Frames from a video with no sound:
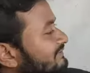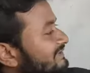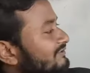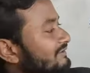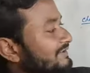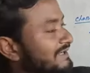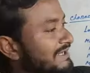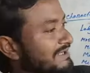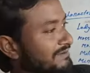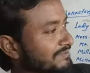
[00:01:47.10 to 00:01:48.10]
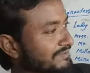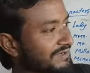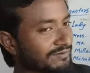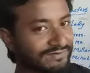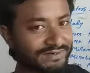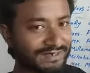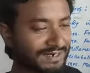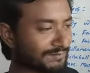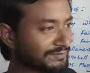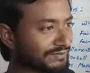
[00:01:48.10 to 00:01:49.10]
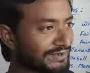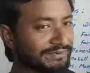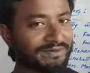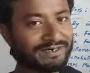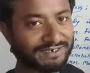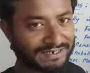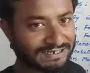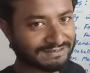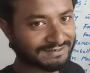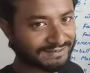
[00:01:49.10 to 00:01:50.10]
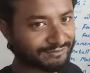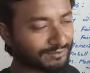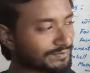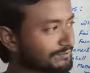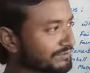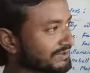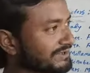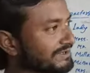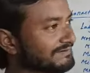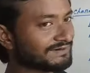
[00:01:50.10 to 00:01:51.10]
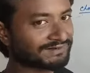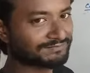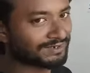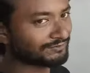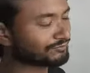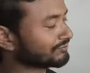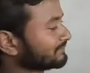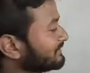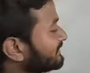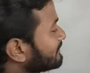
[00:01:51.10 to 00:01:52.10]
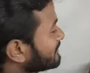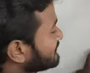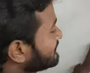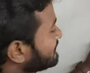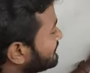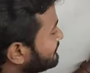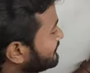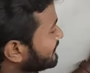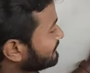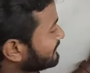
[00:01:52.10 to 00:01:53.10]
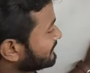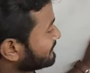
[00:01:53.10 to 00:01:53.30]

হচ্ছে এই গল্পের নায়িকা এবং সেই হচ্ছে একমাত্র ইন্ডিপেন্ডেন্ট ক্যারেক্টার এই গল্পের মধ্যে যে একটা ভালো রোল প্লে করে মিরাবেল